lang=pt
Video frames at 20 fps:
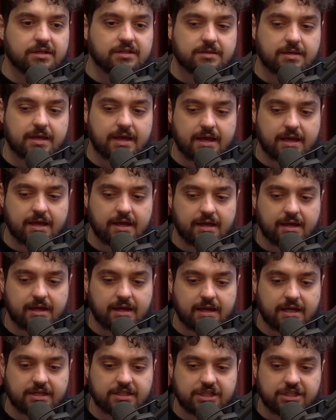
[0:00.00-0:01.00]
É,
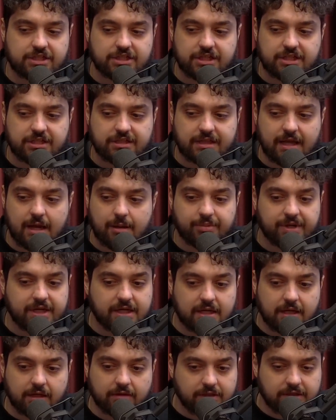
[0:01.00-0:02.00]
a gente tá
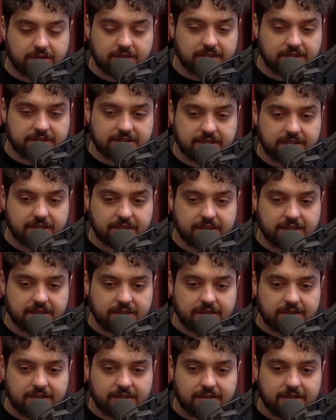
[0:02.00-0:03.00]
brigando entre si.
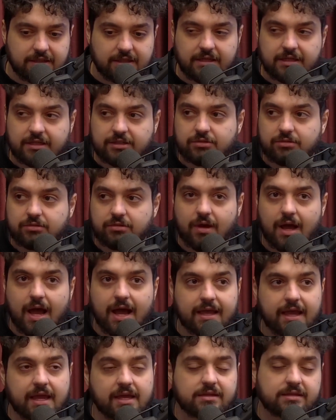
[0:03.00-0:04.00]
E isso a
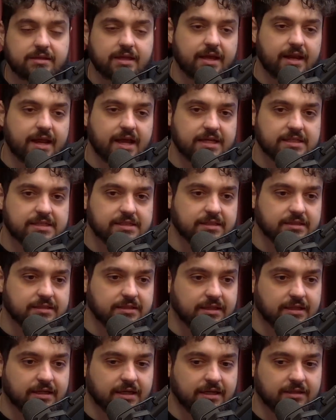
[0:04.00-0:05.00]
quem interessa, tá
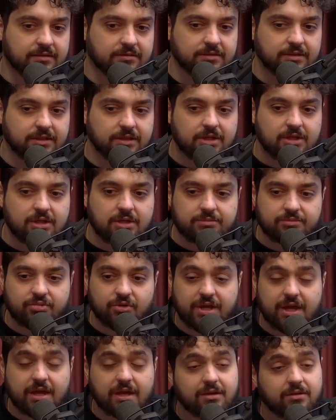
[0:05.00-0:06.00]
ligado?
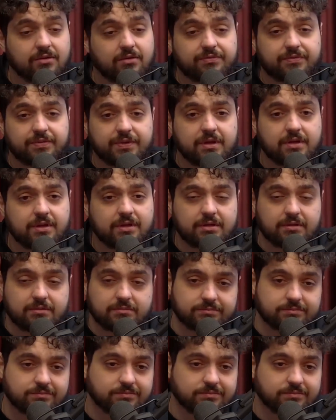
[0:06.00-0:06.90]
Porque no fim.